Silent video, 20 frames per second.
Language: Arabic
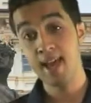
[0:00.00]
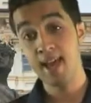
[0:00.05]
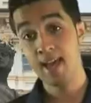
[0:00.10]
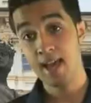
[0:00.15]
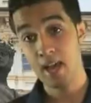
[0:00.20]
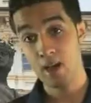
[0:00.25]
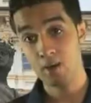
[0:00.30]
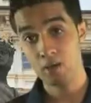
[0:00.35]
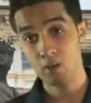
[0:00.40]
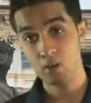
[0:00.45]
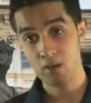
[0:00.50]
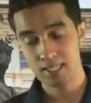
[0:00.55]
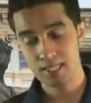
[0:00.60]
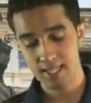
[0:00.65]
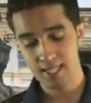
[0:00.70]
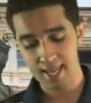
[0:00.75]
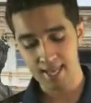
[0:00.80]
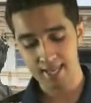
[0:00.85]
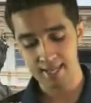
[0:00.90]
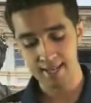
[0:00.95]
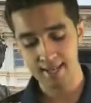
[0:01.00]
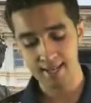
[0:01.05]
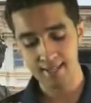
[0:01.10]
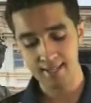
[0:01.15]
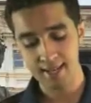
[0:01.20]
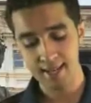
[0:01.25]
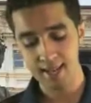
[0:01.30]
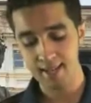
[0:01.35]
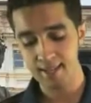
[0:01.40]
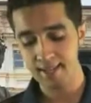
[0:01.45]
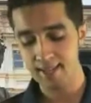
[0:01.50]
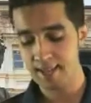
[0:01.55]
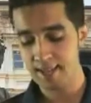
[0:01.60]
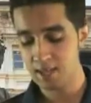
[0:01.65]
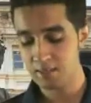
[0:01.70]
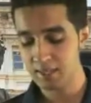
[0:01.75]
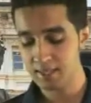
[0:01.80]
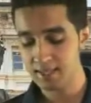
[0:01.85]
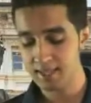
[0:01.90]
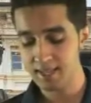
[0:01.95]
حول وسائل النقل
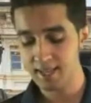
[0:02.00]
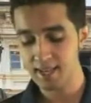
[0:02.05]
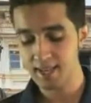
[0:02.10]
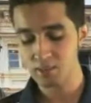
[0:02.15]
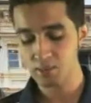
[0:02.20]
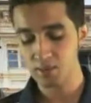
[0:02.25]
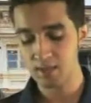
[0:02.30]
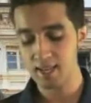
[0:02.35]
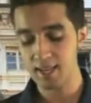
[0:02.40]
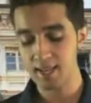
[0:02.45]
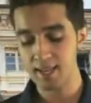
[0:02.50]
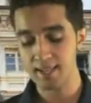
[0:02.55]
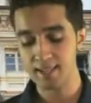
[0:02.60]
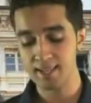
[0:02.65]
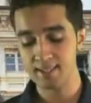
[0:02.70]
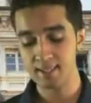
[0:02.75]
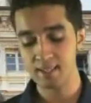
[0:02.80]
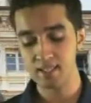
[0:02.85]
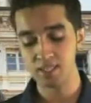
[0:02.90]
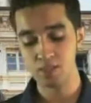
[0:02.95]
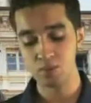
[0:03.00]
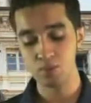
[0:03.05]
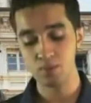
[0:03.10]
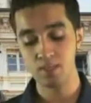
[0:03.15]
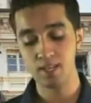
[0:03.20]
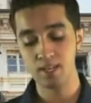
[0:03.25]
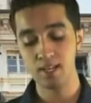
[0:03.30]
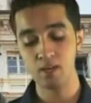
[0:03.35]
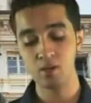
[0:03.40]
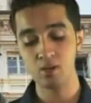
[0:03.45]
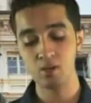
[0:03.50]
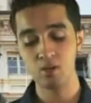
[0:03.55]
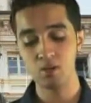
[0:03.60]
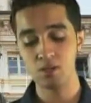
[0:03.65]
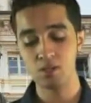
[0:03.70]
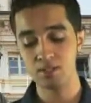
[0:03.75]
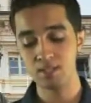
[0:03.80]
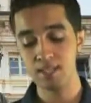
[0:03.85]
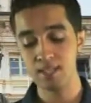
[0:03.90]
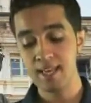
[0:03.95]
المطارات والرحلات الجوية لو
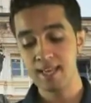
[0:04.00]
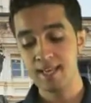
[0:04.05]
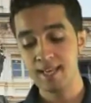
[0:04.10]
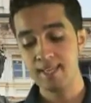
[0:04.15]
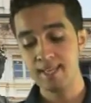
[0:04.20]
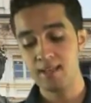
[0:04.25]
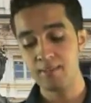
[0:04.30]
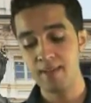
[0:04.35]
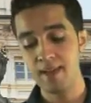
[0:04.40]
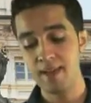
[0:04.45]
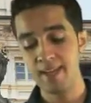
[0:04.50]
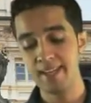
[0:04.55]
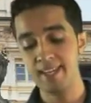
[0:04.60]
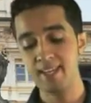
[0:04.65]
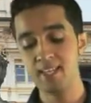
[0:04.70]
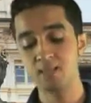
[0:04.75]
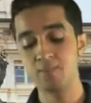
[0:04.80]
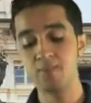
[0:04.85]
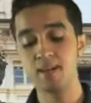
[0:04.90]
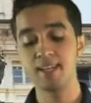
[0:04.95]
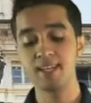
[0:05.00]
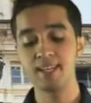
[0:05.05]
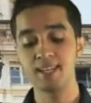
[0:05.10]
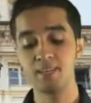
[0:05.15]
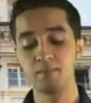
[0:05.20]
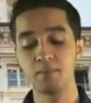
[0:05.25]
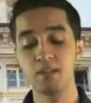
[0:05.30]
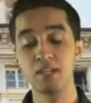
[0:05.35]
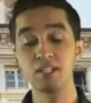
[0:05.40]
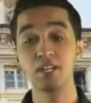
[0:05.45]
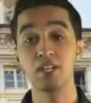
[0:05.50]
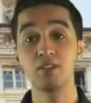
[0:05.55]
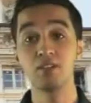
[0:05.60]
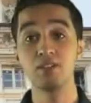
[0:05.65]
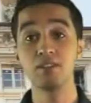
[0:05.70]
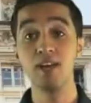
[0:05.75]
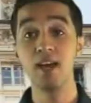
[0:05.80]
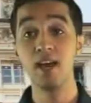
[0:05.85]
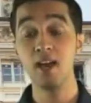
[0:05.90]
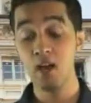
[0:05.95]
كوست إلى باريس برلين
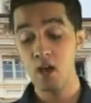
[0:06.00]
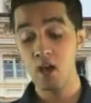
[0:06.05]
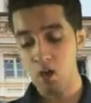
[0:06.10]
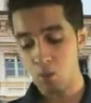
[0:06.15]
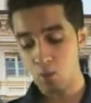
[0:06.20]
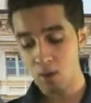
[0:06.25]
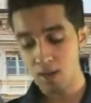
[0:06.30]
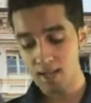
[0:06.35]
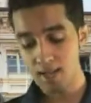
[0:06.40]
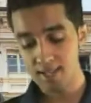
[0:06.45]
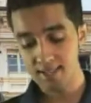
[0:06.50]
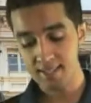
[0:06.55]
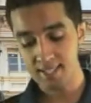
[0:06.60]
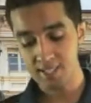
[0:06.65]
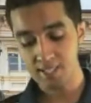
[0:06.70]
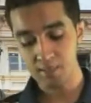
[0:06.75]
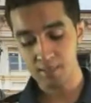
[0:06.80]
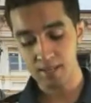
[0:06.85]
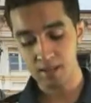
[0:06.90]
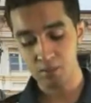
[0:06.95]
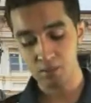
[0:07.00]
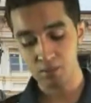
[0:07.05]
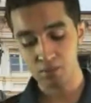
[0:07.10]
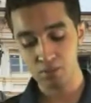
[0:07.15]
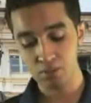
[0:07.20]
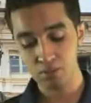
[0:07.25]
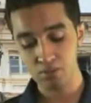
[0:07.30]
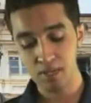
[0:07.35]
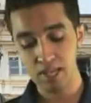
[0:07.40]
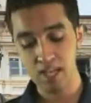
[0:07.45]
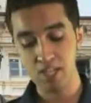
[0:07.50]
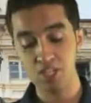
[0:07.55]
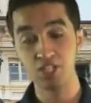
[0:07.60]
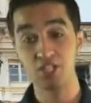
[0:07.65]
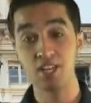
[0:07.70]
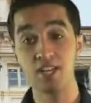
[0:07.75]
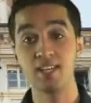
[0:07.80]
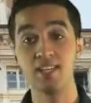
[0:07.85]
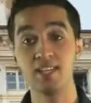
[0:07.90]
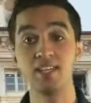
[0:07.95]
برشلونة والعديد من المدن
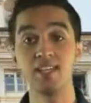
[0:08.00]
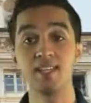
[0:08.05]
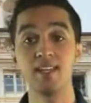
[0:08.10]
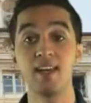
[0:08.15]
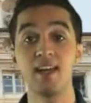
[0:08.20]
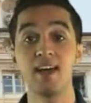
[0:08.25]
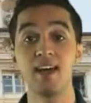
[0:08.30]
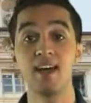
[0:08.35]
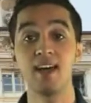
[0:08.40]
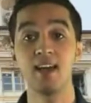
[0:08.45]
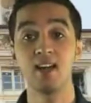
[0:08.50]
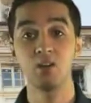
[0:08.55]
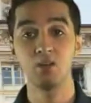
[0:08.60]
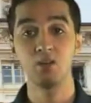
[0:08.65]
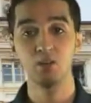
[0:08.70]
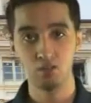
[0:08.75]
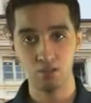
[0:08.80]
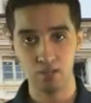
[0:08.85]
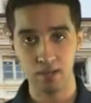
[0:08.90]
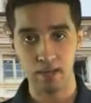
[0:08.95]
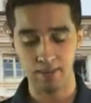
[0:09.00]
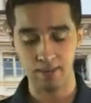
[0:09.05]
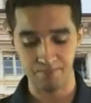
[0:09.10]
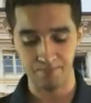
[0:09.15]
الشهيرة الأخرى